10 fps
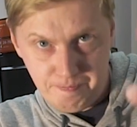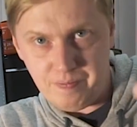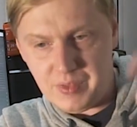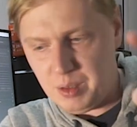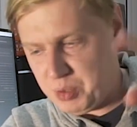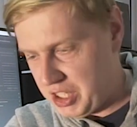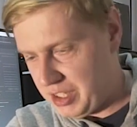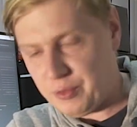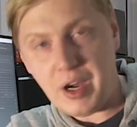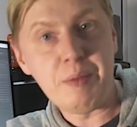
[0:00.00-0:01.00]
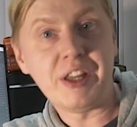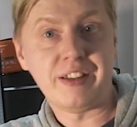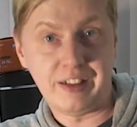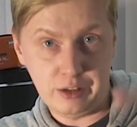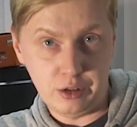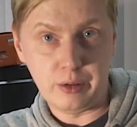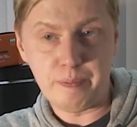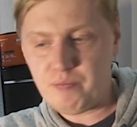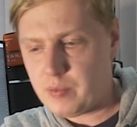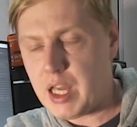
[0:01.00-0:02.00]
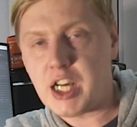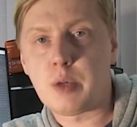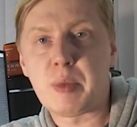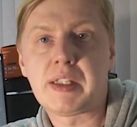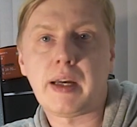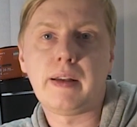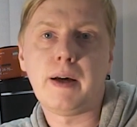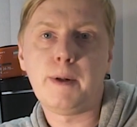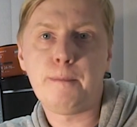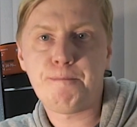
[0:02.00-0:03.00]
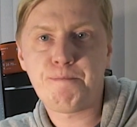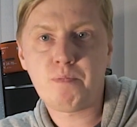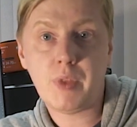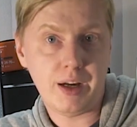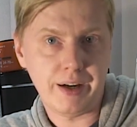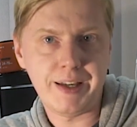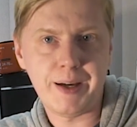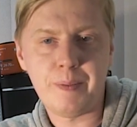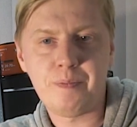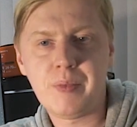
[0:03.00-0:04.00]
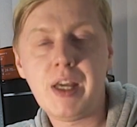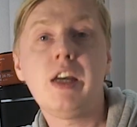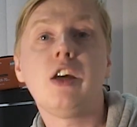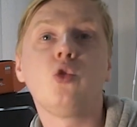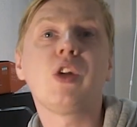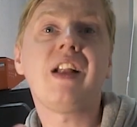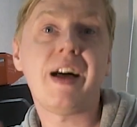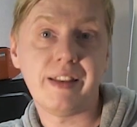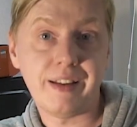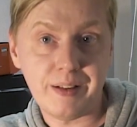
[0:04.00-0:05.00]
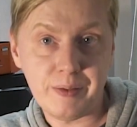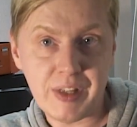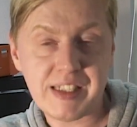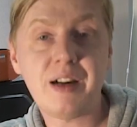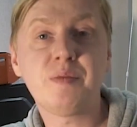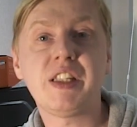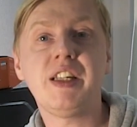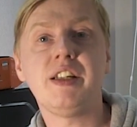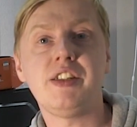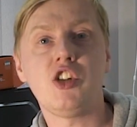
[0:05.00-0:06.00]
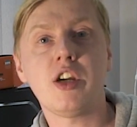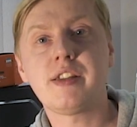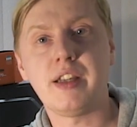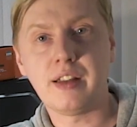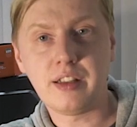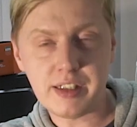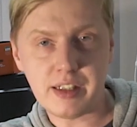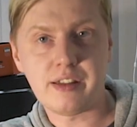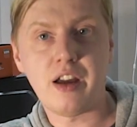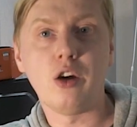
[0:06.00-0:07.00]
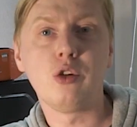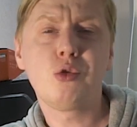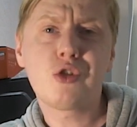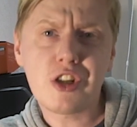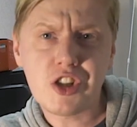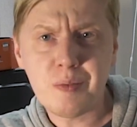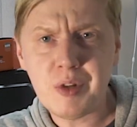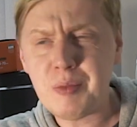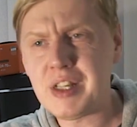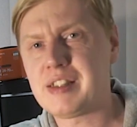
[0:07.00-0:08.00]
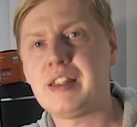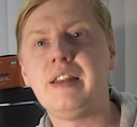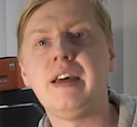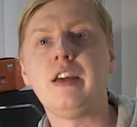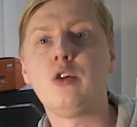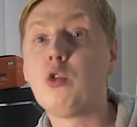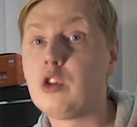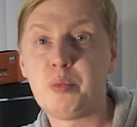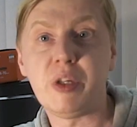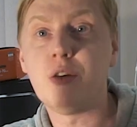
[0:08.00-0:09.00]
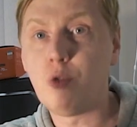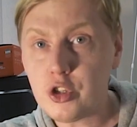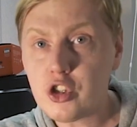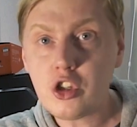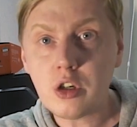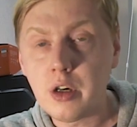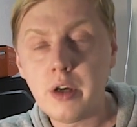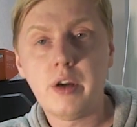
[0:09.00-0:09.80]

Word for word: Напишите в комментах, кто также пострадал, как и я. Ну да ладно, на самом-то деле сейчас я английский знаю лучше, чем немецкий, да и Google переводчик,